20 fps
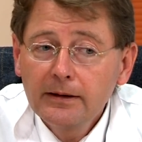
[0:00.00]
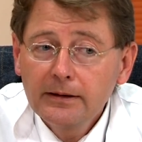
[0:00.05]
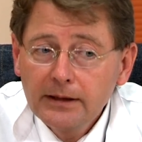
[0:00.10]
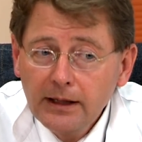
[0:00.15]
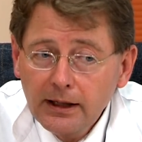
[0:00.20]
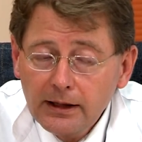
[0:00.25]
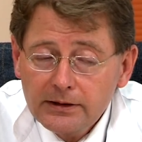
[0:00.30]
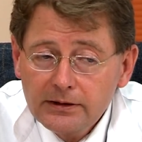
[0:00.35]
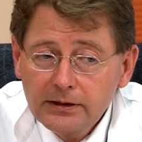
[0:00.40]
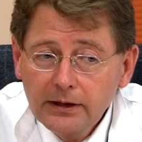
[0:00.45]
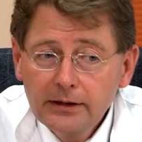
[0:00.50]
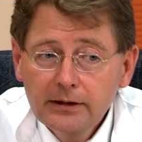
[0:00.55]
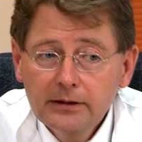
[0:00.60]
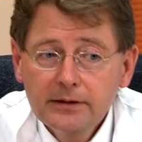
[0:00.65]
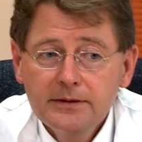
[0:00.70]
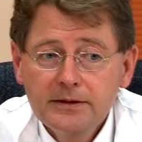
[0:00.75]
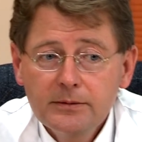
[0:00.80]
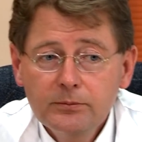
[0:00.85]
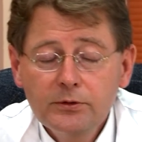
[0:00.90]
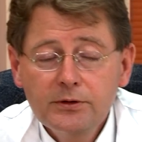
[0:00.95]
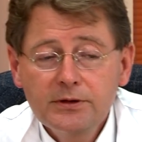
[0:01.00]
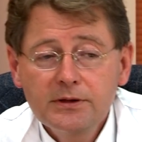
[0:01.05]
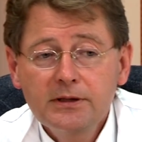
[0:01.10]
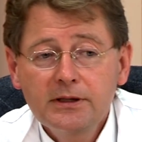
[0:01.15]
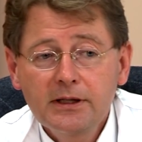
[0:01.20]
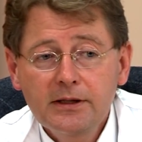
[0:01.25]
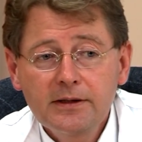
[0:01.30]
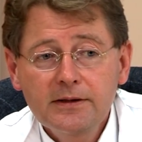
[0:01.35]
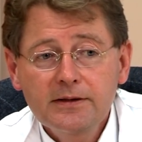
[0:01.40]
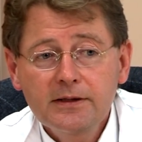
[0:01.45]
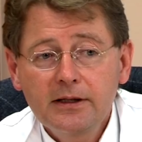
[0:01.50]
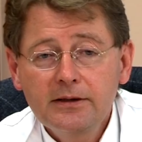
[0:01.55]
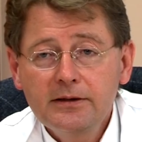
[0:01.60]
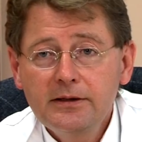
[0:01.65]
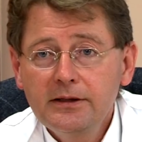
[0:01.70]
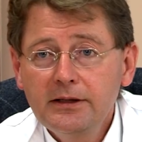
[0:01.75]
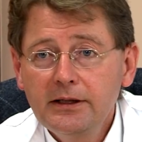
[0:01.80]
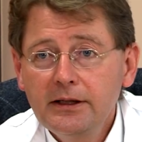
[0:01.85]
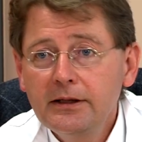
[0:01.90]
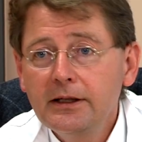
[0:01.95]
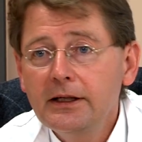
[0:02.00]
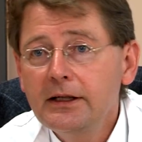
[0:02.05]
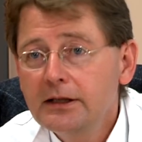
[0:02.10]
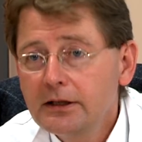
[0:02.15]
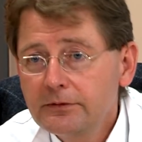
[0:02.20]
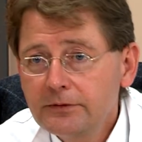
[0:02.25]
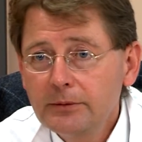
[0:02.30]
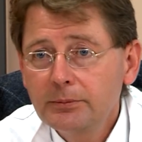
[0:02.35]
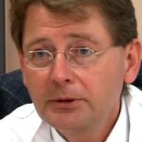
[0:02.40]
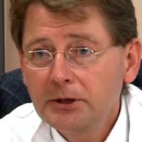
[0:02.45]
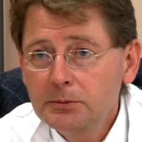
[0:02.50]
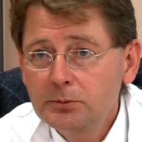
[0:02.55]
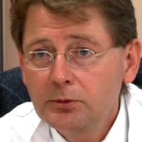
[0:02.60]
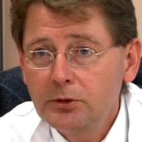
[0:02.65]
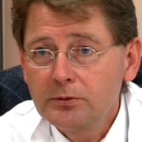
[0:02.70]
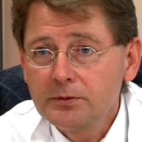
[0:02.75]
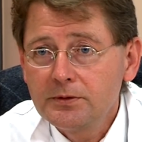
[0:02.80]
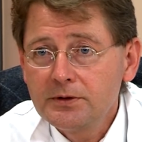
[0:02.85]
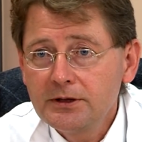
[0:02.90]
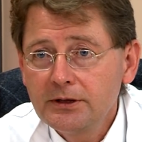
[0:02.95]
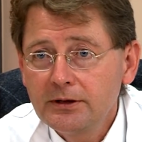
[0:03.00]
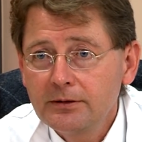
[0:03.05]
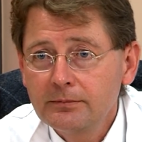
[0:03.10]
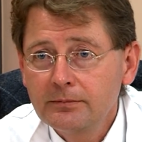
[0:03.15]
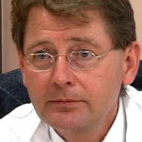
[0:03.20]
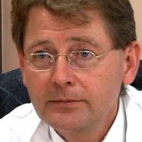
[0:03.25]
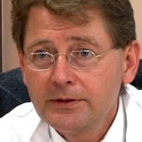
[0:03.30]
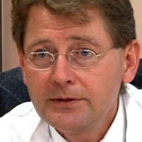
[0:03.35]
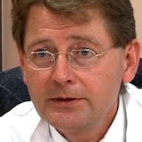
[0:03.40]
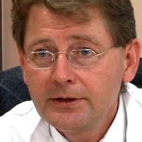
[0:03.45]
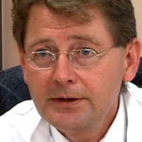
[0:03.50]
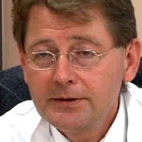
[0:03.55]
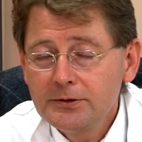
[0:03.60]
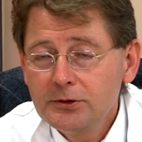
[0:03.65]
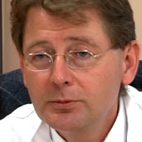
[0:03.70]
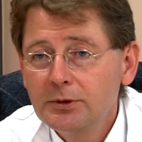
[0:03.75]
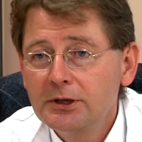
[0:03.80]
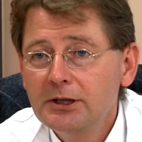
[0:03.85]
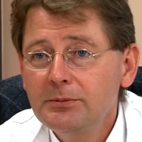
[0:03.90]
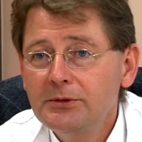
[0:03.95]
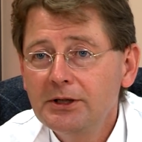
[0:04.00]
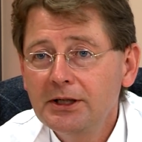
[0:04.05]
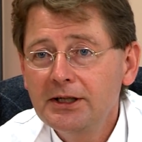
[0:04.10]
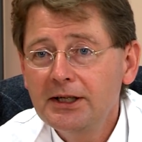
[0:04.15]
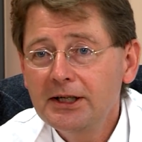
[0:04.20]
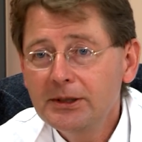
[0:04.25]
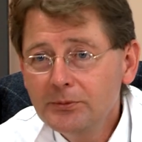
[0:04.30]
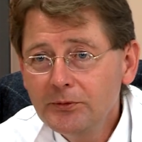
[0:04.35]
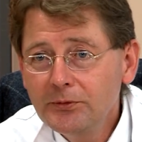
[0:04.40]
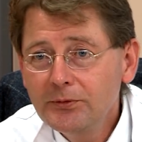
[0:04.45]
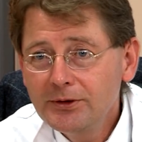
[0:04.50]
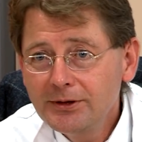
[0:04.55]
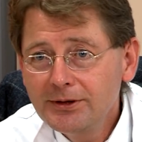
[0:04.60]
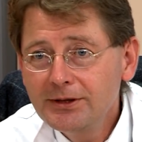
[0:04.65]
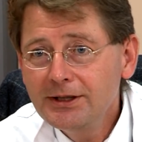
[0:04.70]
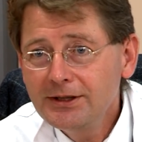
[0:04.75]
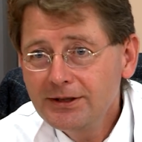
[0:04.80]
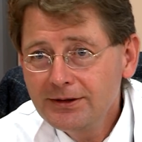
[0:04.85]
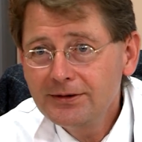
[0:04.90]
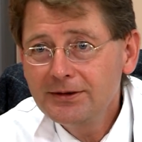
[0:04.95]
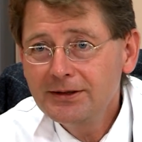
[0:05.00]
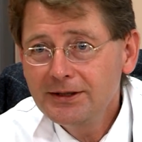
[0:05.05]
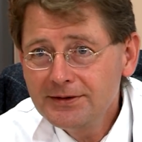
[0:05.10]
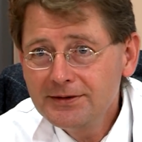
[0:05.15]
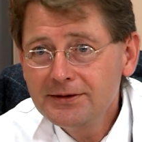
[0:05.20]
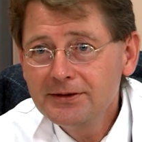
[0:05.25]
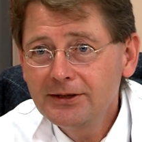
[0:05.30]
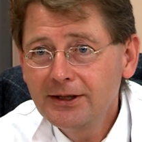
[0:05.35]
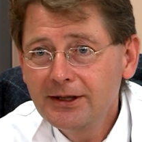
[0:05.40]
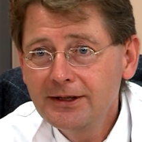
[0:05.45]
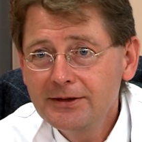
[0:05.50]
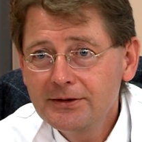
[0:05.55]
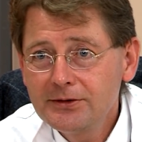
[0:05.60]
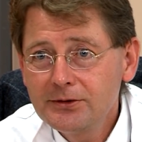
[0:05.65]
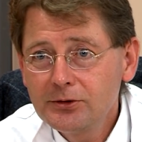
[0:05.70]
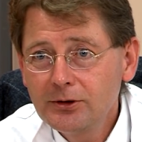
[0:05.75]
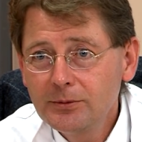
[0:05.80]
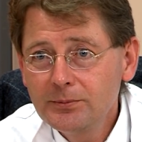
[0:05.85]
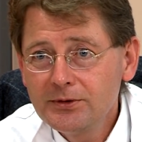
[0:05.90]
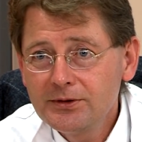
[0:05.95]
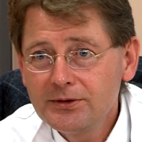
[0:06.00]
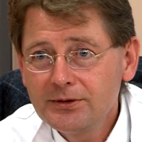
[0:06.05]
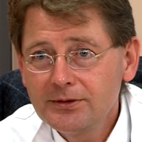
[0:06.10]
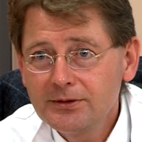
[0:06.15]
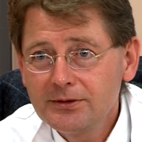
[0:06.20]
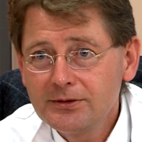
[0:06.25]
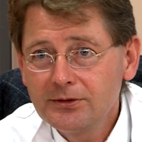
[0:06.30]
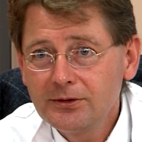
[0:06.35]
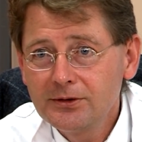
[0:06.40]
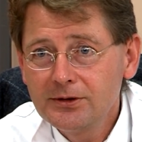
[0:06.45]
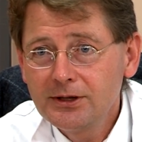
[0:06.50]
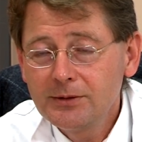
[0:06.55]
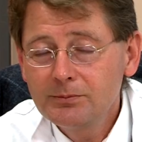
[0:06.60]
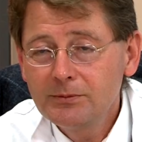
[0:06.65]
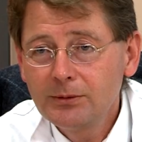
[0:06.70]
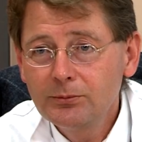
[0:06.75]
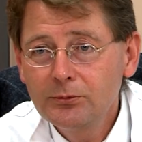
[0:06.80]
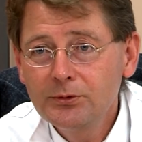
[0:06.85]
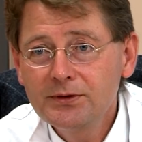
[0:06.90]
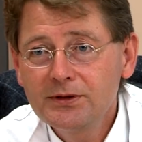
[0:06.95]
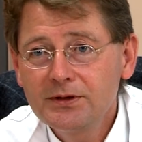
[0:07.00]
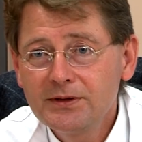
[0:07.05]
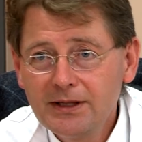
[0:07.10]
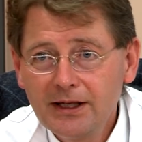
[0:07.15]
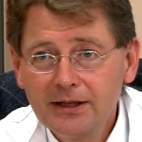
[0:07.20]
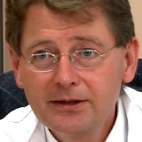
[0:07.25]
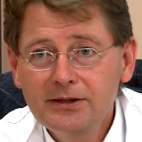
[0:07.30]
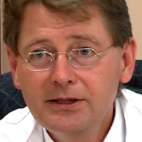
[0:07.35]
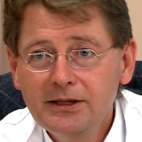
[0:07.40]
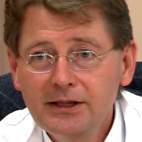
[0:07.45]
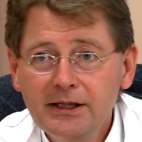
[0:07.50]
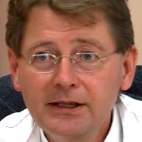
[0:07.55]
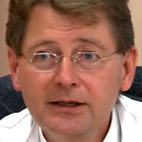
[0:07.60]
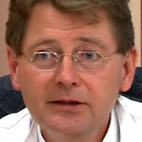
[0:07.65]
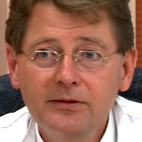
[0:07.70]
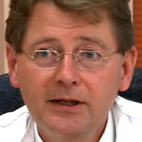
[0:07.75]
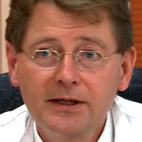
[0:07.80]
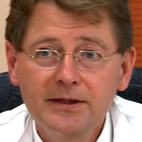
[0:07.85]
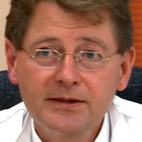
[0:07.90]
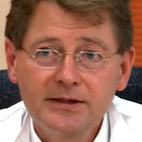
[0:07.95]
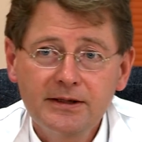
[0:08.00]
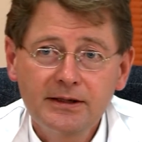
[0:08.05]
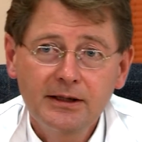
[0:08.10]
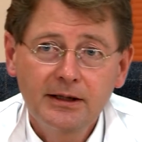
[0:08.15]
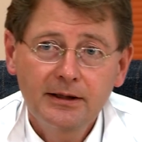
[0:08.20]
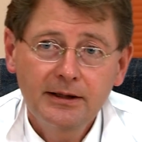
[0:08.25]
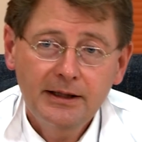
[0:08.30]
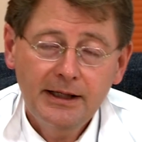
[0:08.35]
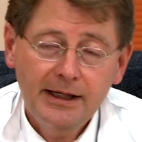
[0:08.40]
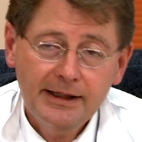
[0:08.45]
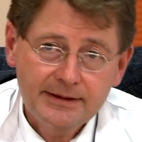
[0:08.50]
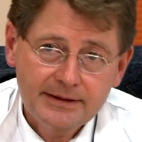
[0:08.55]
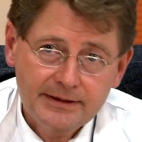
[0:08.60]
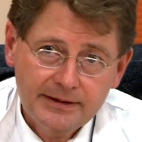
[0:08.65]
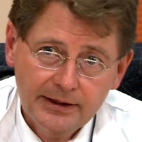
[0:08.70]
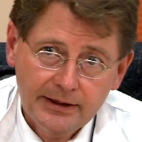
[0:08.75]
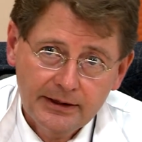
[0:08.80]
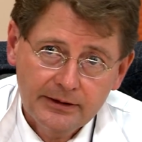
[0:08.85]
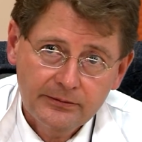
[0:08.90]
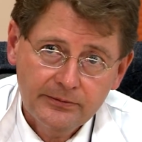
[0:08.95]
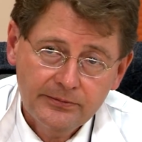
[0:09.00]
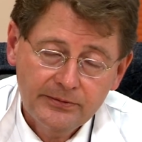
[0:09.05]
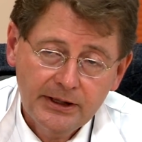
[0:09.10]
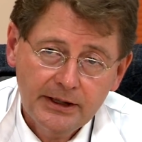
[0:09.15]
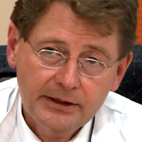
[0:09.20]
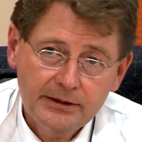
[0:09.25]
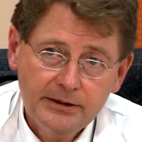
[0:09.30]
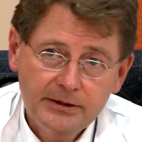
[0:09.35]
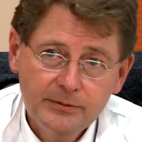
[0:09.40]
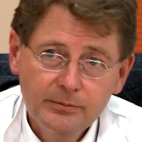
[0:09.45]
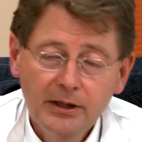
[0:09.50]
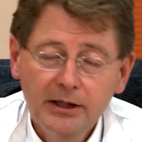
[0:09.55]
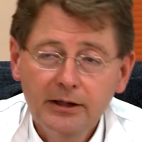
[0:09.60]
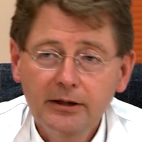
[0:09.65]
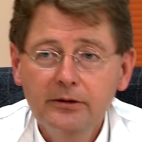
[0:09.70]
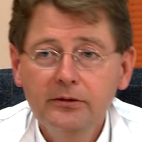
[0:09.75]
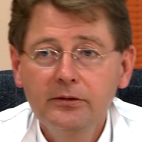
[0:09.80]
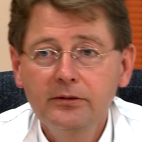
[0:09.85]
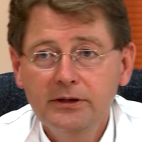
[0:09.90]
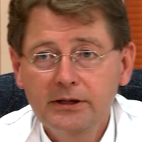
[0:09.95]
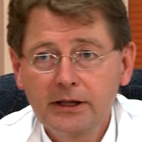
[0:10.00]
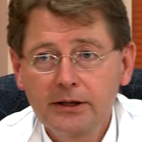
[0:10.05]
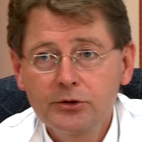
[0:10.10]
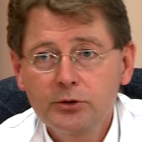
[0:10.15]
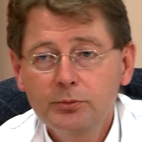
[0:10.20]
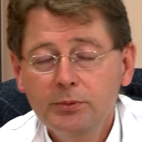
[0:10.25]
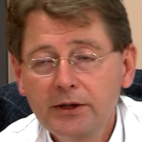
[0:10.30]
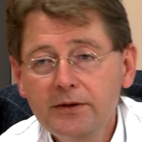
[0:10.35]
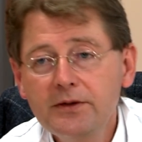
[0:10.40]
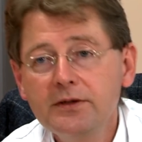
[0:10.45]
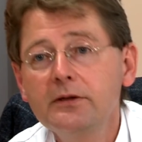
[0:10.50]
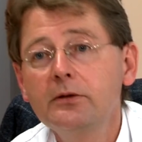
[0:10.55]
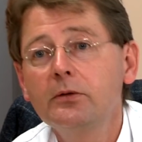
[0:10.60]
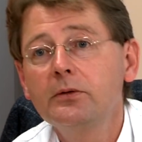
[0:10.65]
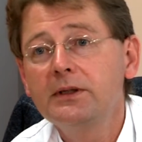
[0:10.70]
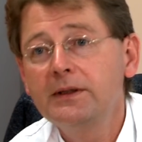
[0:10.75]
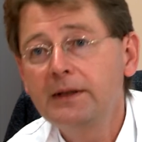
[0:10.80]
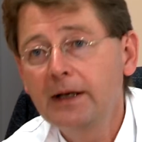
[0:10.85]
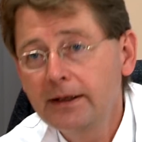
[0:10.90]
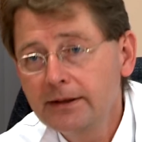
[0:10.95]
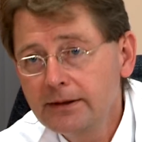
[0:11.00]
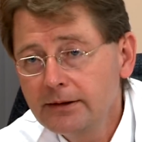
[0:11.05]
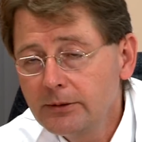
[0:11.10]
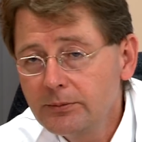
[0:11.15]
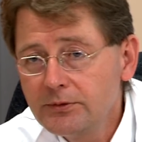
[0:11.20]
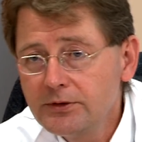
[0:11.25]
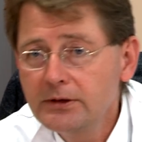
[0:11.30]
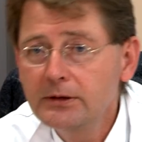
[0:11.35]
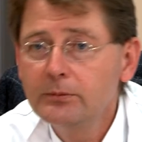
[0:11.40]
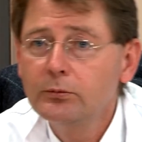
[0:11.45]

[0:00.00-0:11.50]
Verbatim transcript: Nachteil, sie müssen dann das Antigen in der Fabrik produzieren. Das heißt, übernimmt der Geimpfte nicht diesen Teil des Jobs, sondern man muss das Antigen quasi extern fertig machen, dann spritzen und dann gibt es die